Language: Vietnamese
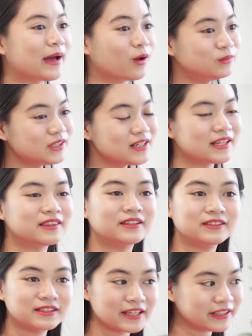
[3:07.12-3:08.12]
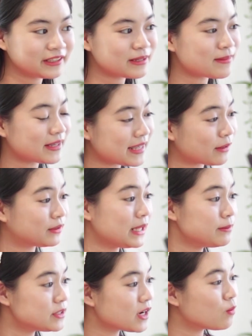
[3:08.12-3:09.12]
bạn cũng rất là tự tin khi mà giao
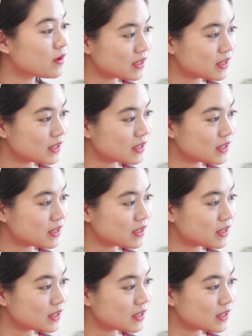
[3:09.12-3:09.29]
tiếp trước ống